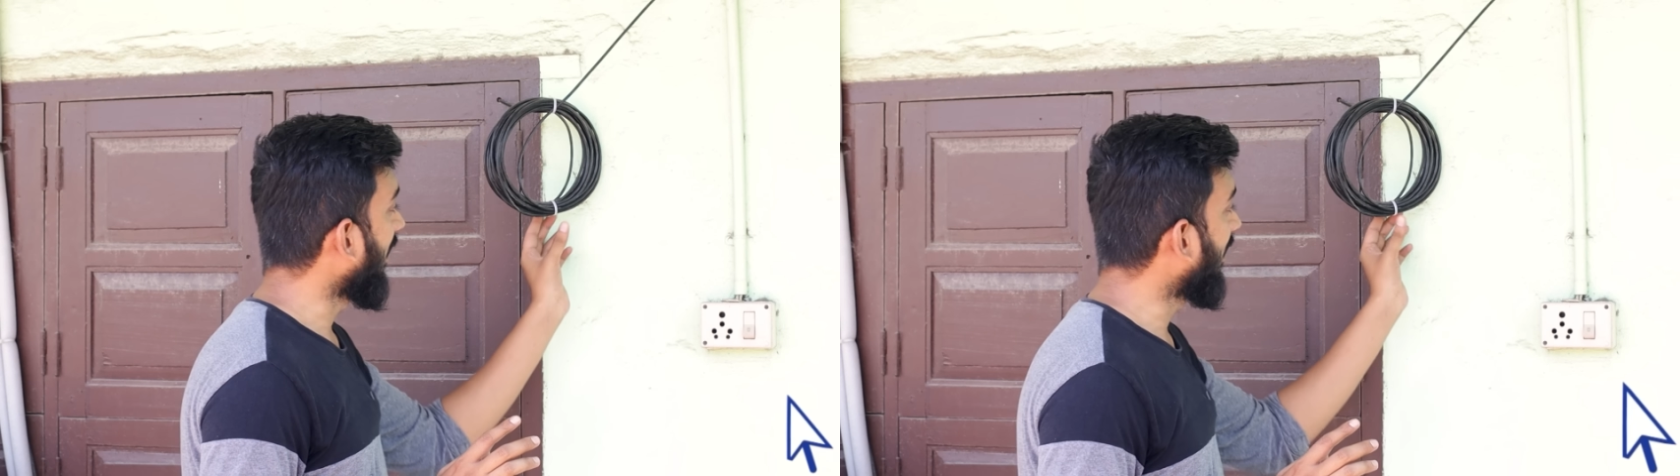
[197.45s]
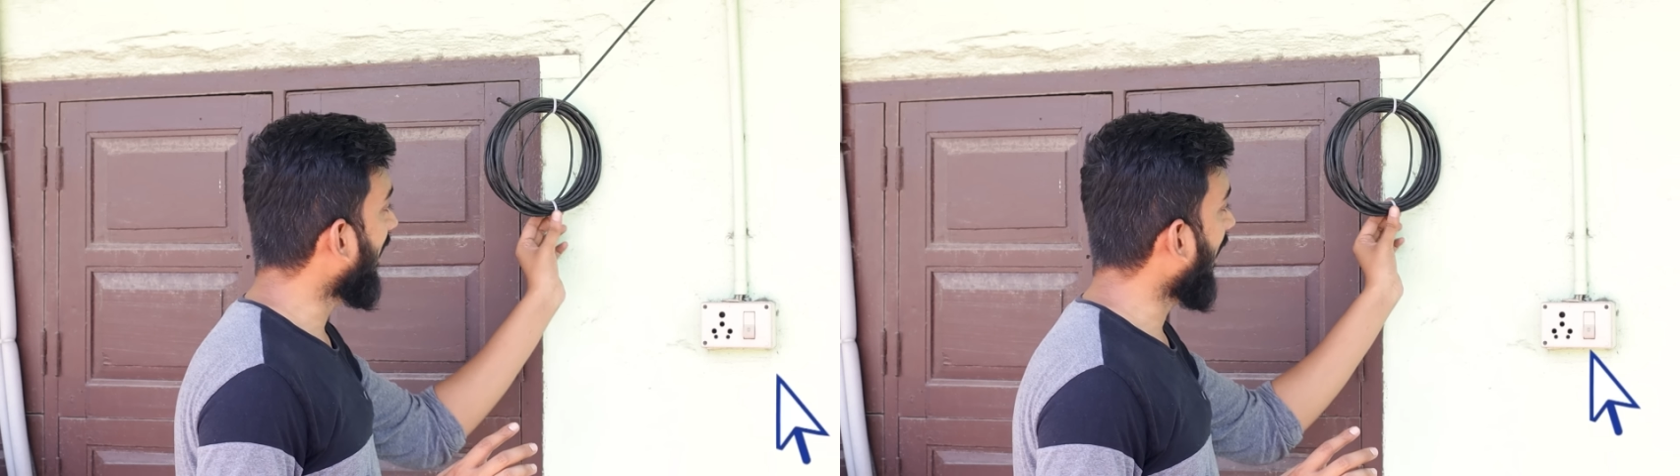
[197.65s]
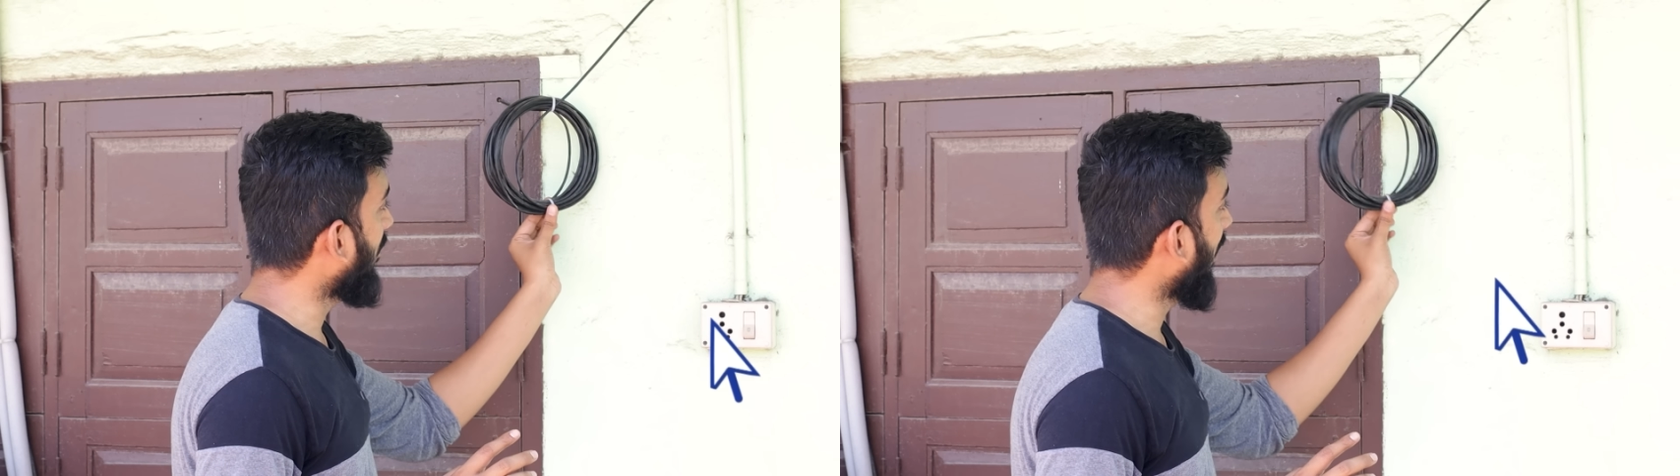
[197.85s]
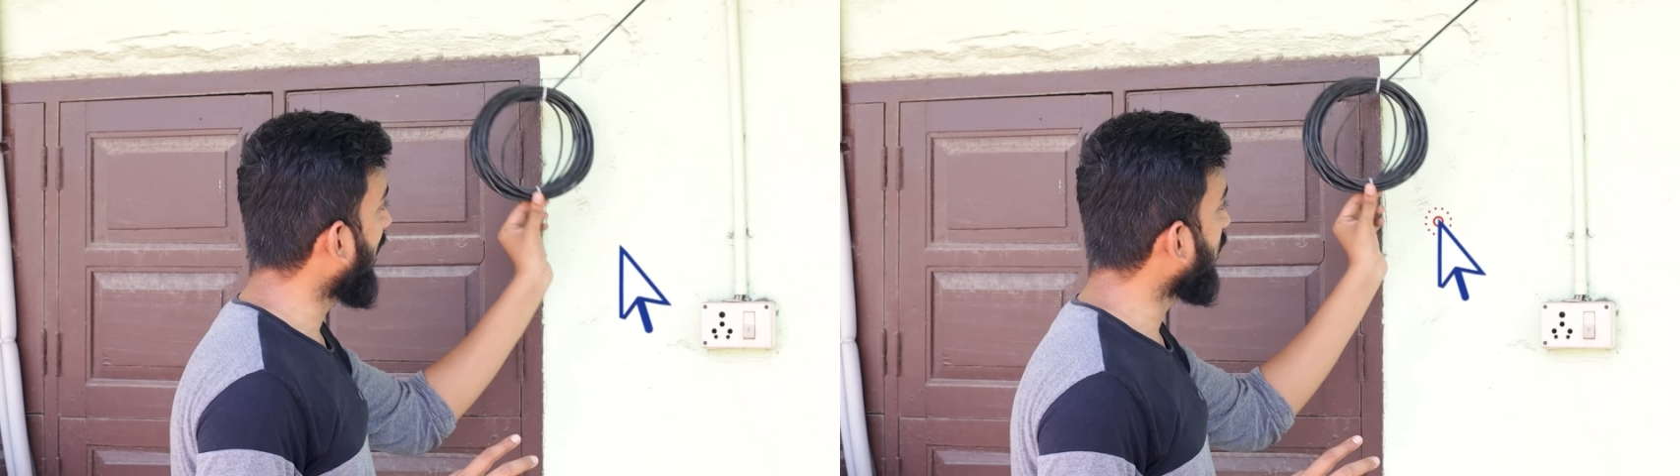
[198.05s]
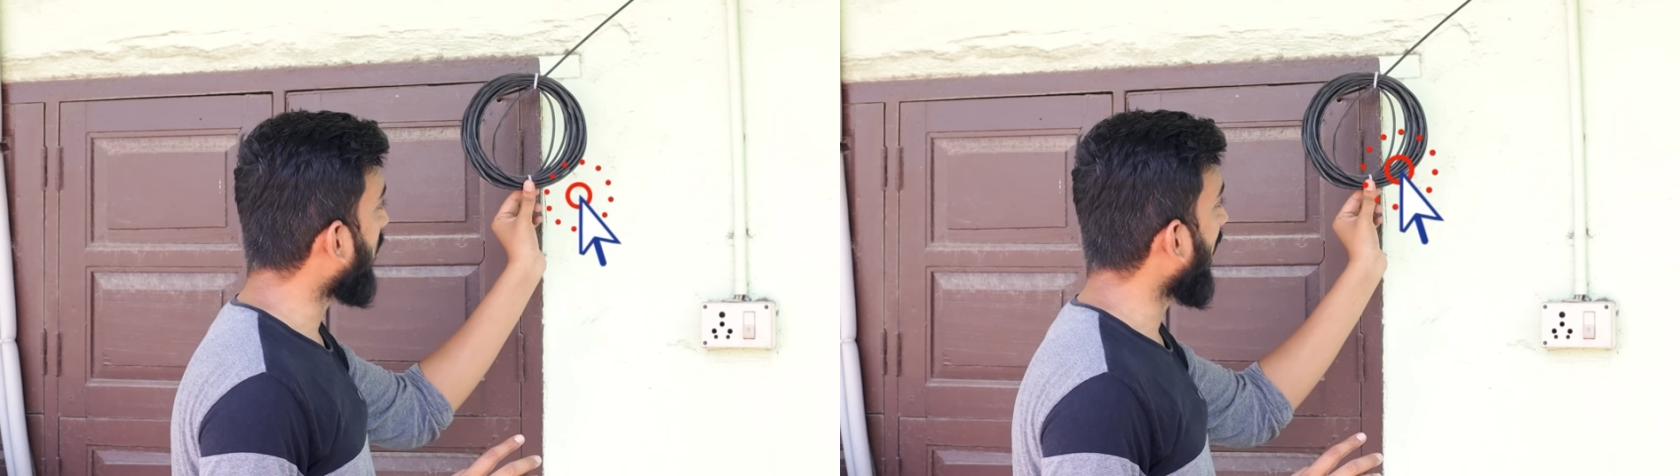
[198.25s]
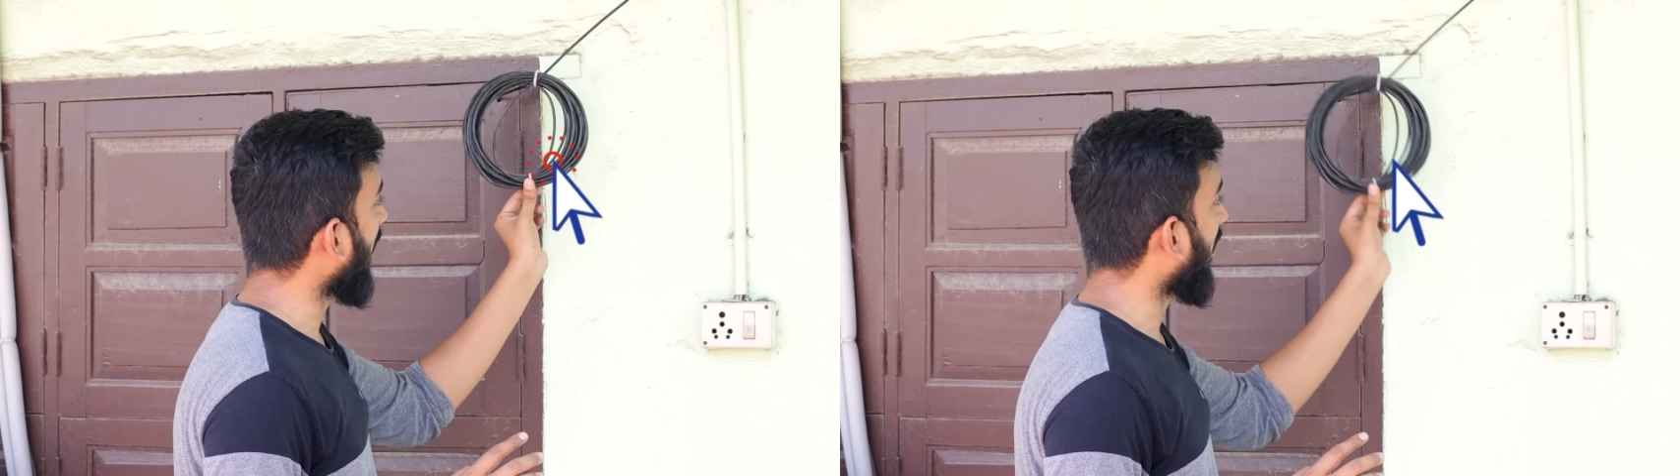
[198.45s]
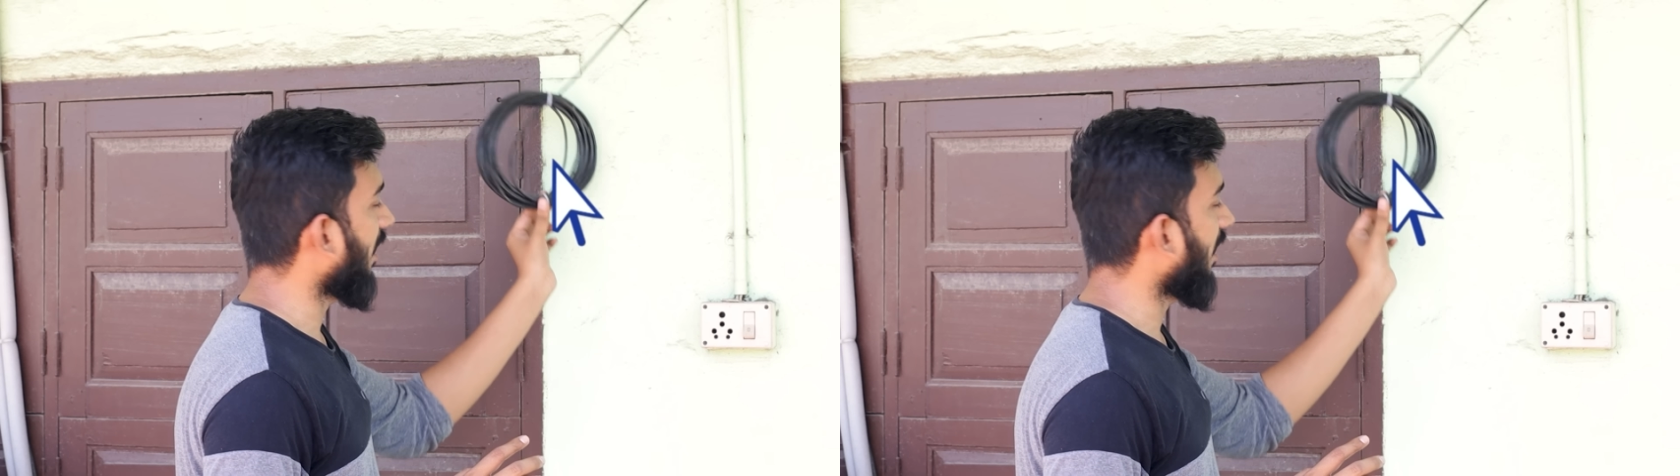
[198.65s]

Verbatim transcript: இந்த கேபிளே யூஸ் பண்ணி எனக்கு